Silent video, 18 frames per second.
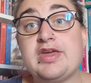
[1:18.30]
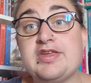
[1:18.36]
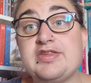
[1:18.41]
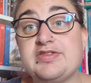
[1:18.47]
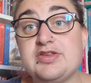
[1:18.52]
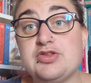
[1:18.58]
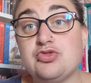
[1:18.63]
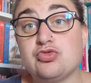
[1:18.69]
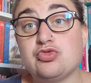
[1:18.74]

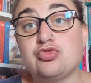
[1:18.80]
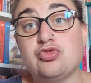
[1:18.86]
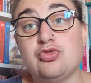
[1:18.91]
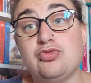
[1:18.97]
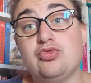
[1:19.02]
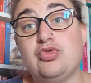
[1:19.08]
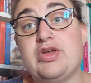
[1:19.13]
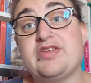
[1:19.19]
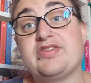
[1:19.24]
Et sinon
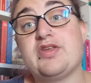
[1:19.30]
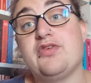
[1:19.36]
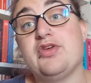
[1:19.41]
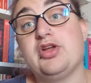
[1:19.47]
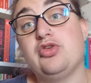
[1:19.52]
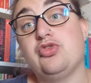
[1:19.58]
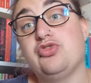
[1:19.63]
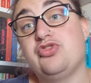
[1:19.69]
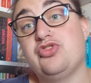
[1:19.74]
je vous laisse
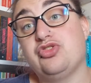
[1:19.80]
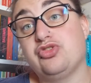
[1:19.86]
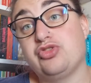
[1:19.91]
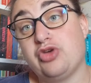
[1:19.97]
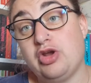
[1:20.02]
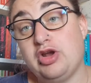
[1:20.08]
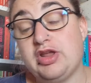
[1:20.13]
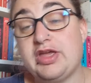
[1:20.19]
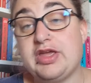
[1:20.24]
avec le
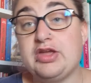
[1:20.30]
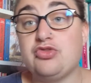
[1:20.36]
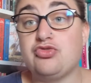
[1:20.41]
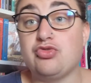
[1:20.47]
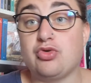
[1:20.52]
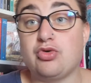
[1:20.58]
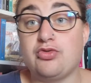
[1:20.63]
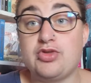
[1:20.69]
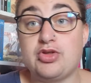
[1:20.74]
jingle et
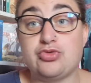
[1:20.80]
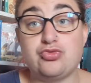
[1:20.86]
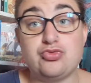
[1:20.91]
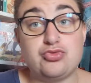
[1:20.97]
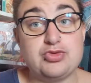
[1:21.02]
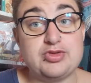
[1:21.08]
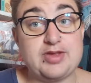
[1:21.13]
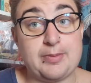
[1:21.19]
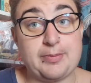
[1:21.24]
je reviens
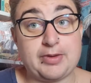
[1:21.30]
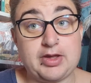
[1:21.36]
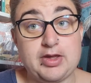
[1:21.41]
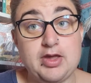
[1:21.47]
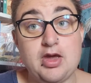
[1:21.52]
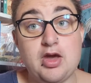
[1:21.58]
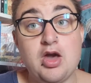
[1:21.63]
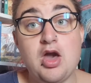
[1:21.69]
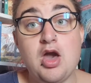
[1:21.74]
tout de suite
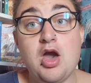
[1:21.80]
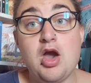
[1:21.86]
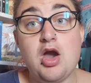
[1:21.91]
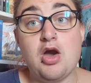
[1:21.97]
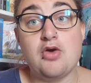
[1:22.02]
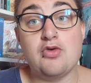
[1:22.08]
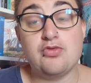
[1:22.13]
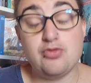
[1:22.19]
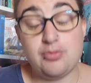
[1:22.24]
après
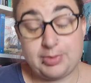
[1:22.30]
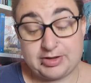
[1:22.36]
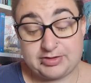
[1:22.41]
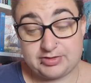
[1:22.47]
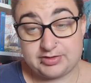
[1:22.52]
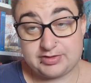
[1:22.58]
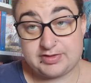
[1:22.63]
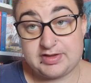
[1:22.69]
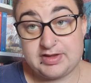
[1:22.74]
vous
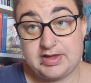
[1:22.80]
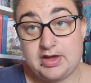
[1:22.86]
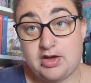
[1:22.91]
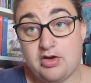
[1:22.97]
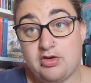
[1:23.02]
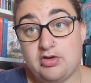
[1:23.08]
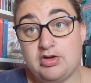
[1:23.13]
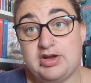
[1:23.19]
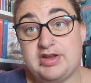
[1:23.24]

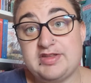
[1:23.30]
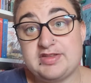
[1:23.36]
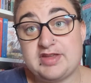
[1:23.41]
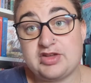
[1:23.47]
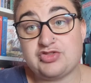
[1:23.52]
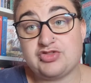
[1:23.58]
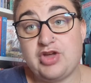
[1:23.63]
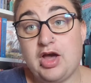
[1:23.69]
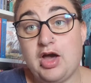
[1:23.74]
présenter
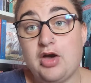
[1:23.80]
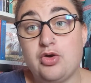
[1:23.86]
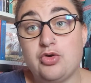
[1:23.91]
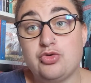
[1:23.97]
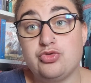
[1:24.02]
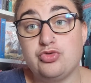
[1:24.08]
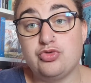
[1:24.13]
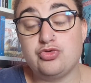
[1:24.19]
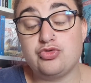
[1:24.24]
les achats
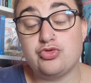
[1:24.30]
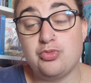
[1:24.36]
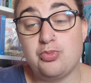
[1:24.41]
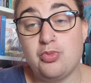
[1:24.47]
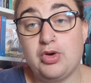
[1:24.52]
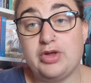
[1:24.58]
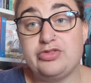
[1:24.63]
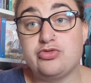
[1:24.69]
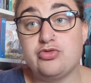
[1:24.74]
de ce
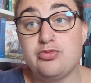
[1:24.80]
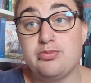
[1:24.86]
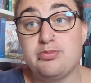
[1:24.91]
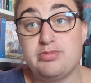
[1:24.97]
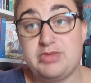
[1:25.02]
mois de